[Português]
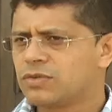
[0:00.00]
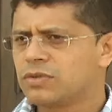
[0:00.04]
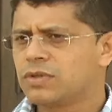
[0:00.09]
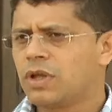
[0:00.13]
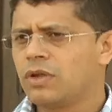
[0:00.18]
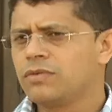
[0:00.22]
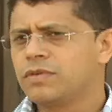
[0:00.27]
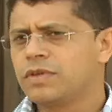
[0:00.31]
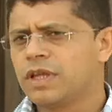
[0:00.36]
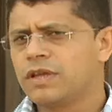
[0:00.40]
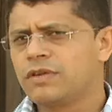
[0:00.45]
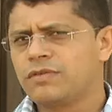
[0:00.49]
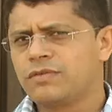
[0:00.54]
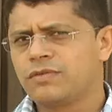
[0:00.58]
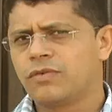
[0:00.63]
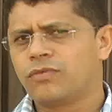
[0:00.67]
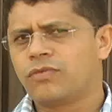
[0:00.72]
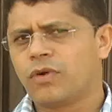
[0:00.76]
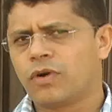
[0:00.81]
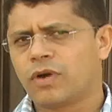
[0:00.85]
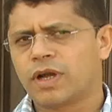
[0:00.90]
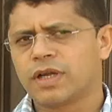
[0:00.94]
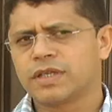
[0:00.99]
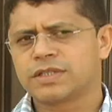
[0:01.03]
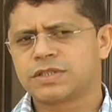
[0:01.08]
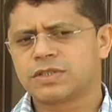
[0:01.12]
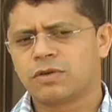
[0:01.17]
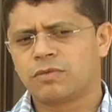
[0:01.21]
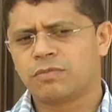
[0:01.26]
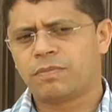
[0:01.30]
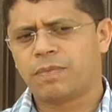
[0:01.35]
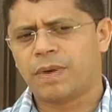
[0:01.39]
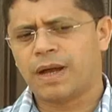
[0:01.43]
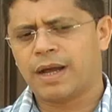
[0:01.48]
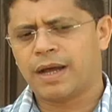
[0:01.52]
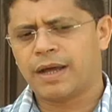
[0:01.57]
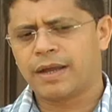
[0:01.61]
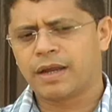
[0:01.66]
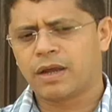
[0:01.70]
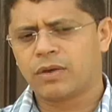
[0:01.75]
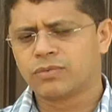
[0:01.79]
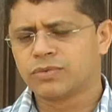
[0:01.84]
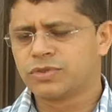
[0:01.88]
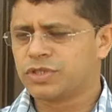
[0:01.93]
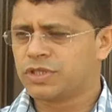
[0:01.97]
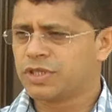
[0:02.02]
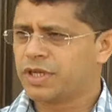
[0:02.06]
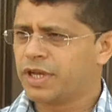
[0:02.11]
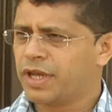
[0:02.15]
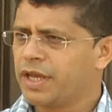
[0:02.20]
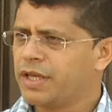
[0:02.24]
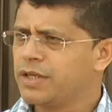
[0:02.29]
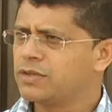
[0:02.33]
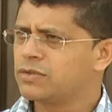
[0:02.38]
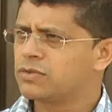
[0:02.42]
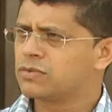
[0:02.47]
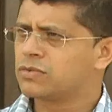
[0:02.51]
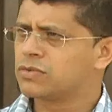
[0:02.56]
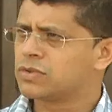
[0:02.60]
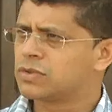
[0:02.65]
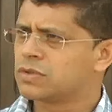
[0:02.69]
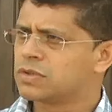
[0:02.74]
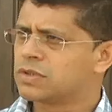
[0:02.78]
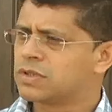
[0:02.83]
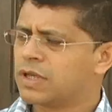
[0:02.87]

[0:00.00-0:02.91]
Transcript: eu não tenho vocação para o direito,